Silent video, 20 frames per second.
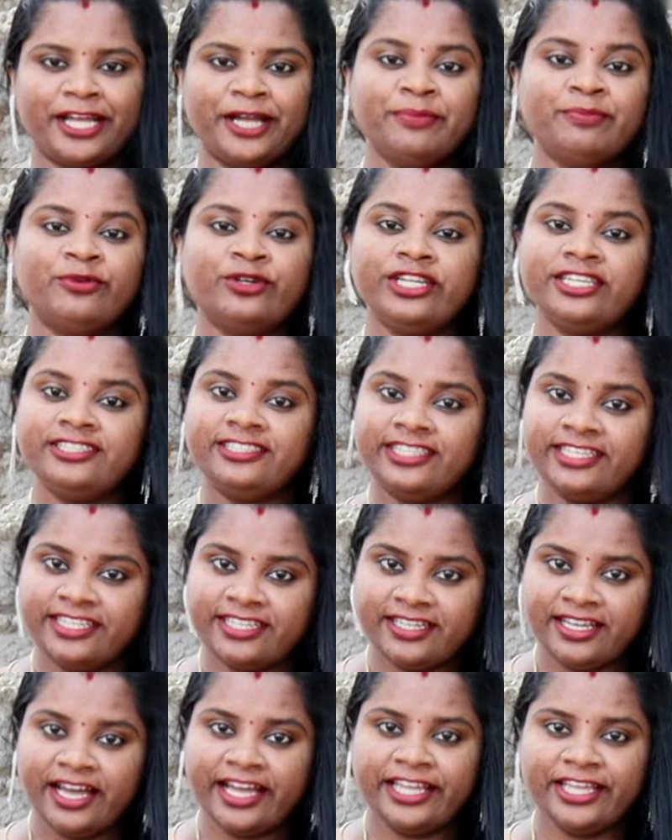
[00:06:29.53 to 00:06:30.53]
பேக்கை முடி
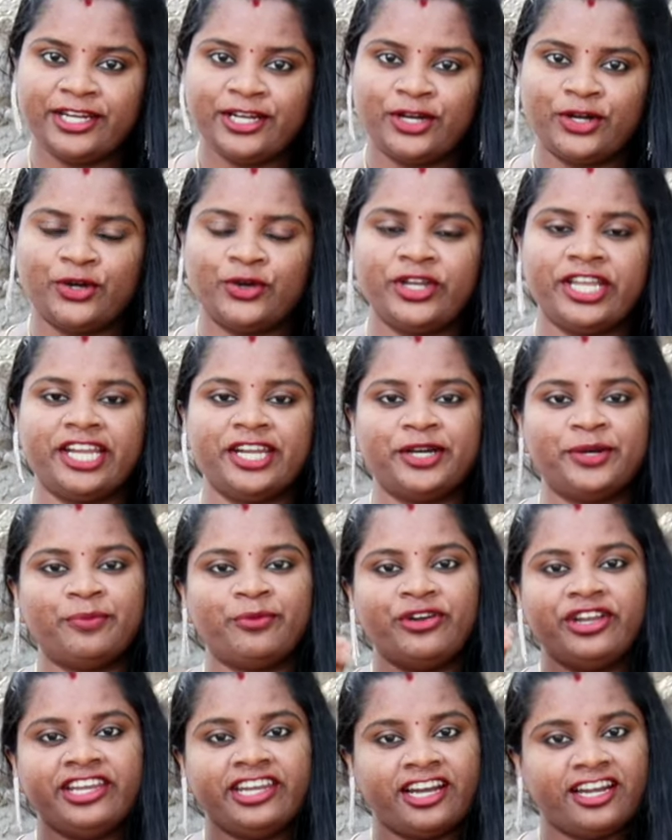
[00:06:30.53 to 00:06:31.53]
திக்காக இருக்கணும்
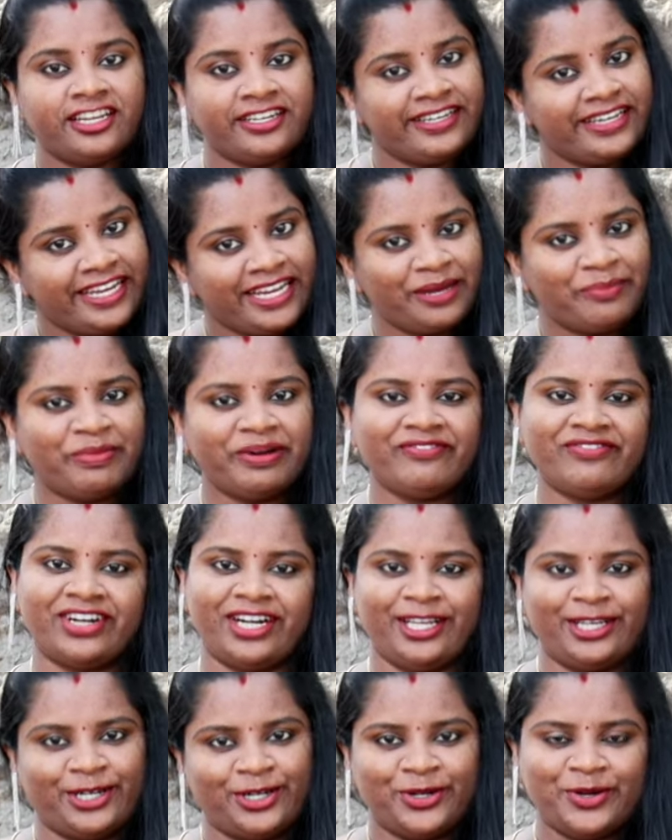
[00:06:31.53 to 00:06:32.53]
எனக்கு முடி நல்லா நீளமாக
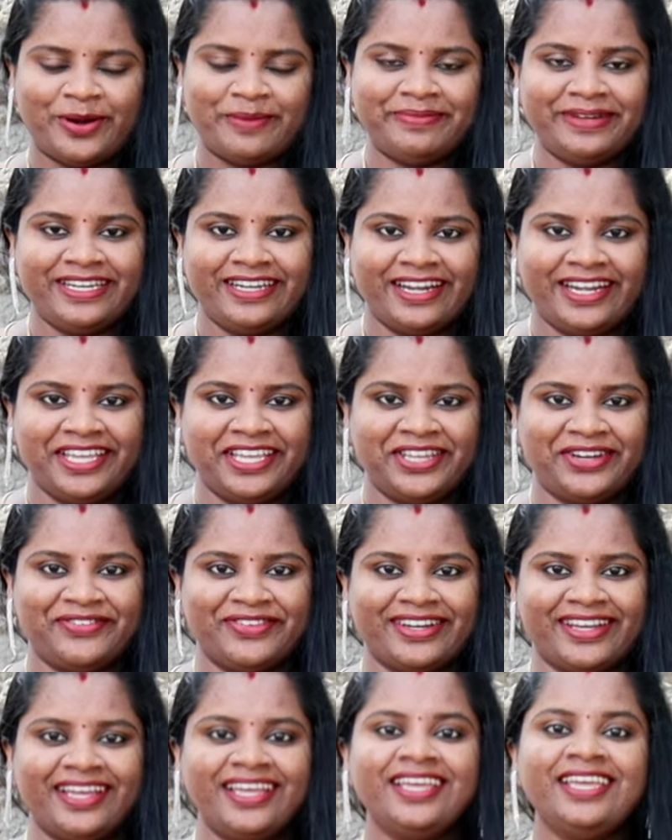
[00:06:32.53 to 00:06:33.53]
வளரணும் அப்படின்னு
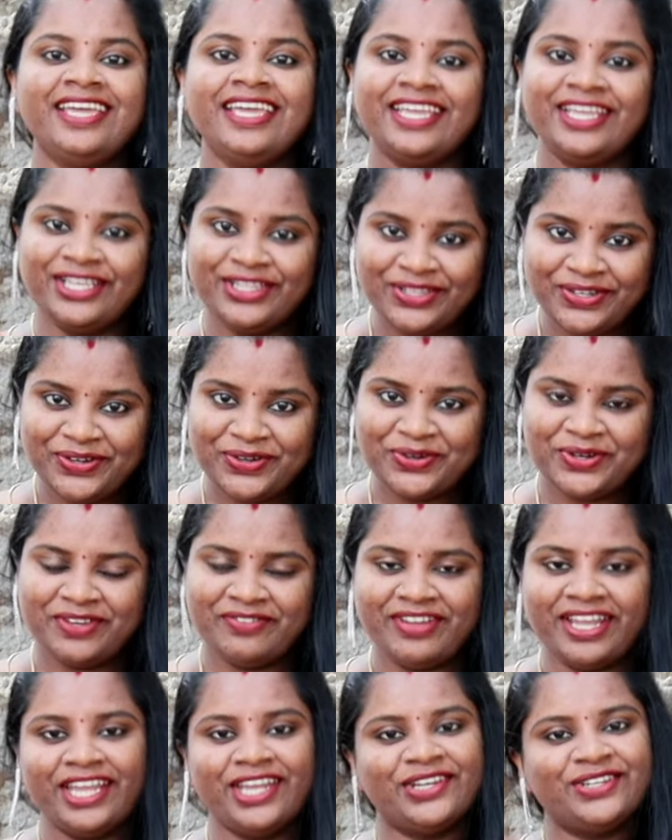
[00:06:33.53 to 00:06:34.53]
நினைக்கிறவங்க இது
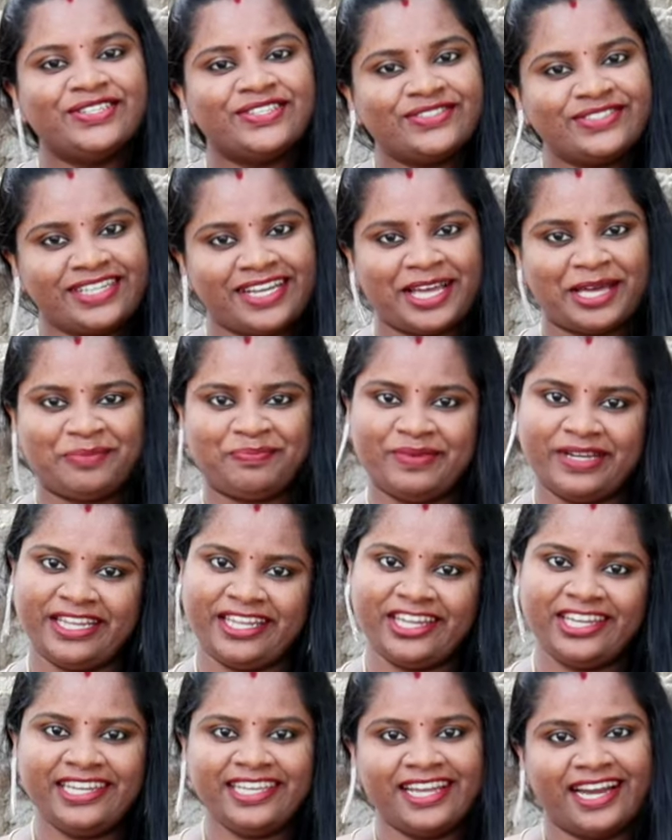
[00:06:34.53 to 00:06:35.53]
கூடவே இன்னொரு ஹேர்
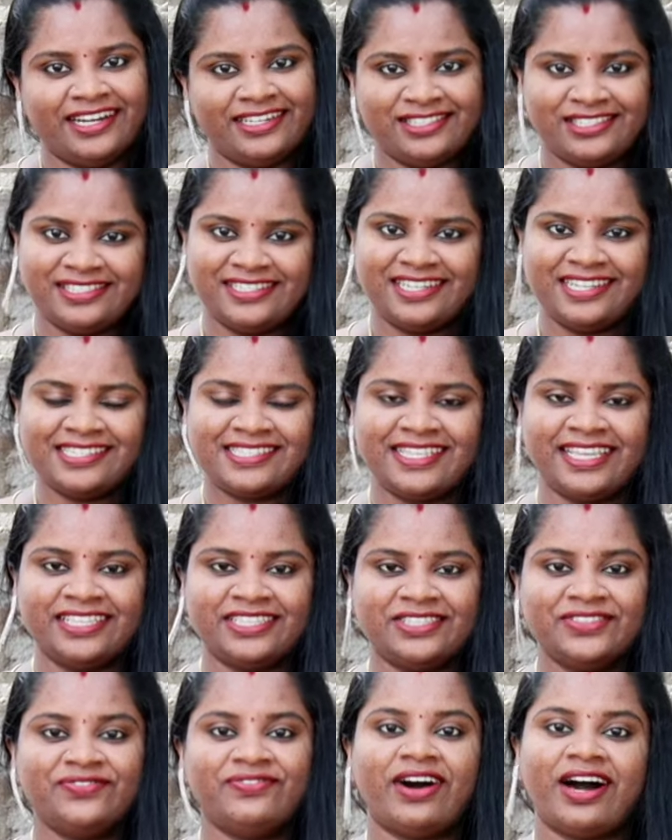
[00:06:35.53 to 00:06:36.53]
பேக்கையும் நீங்கள் அடிஷ்னலாக
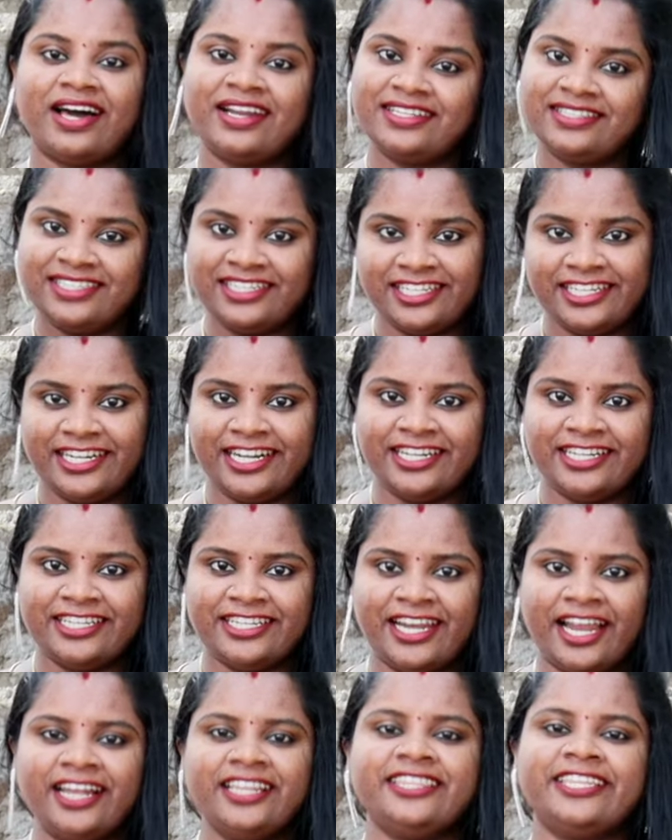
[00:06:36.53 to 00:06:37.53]
சேர்த்து வாரத்தில்
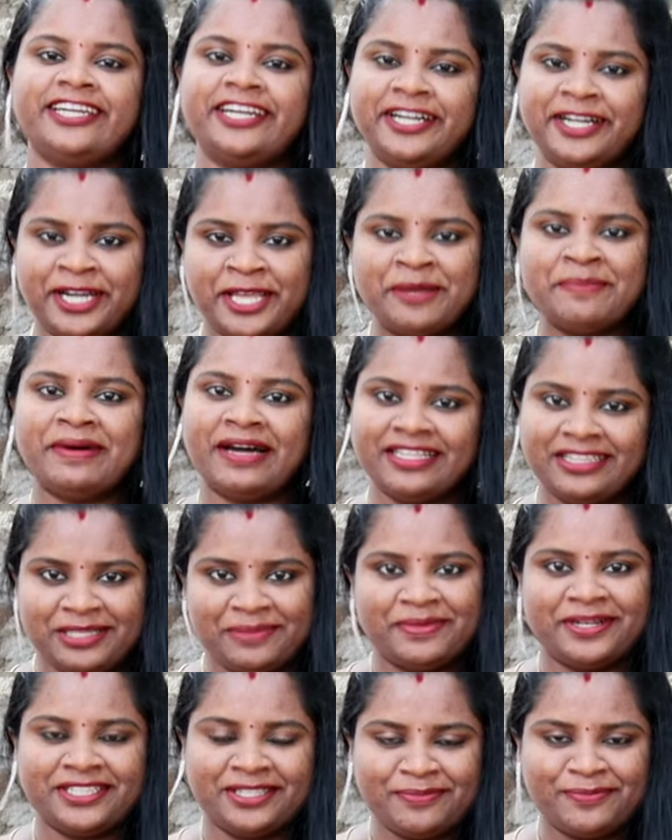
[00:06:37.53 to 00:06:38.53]
ரெண்டு நாள் இந்த ரெண்டையும்
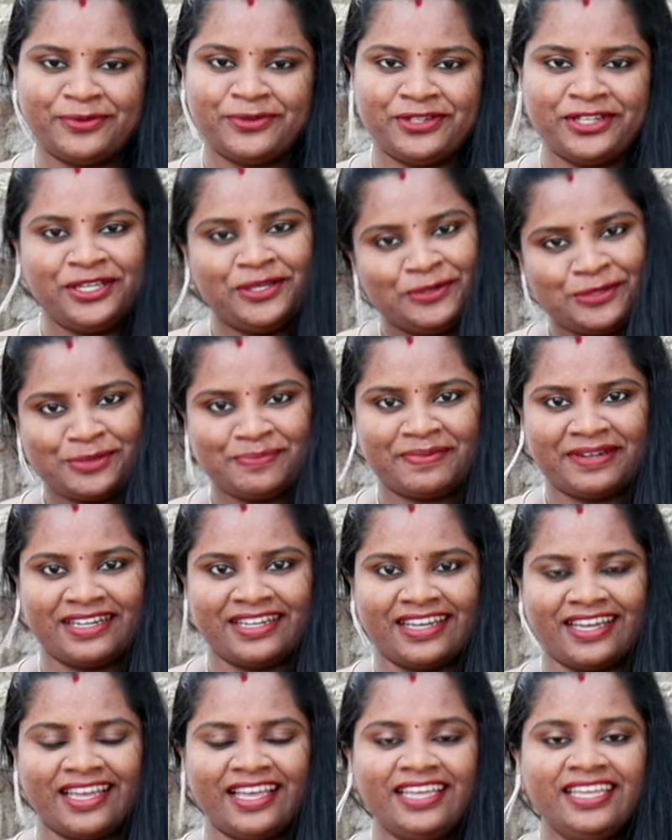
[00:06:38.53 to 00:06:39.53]
மாற்றி மாற்றி போட்டு யூஸ்
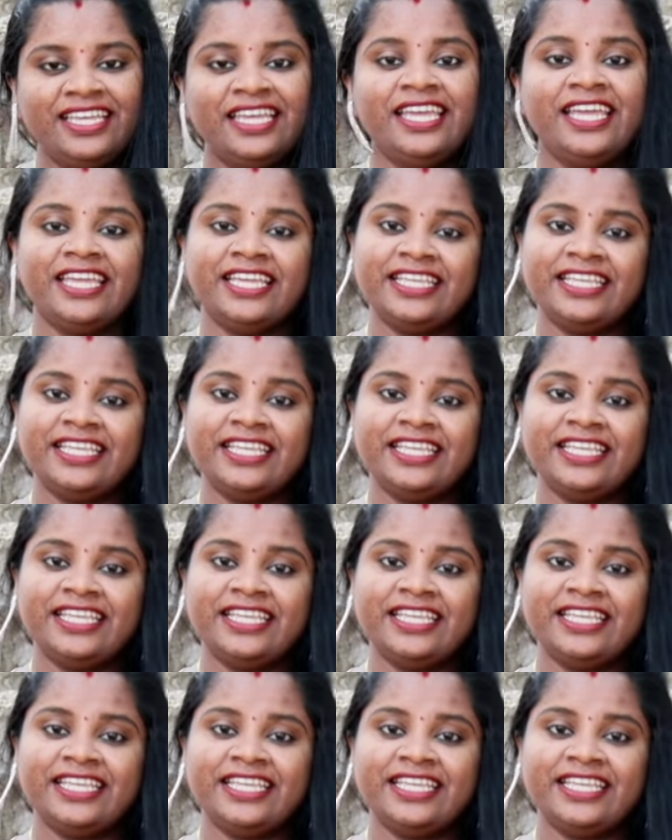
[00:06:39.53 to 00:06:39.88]
பண்ணுங்கள்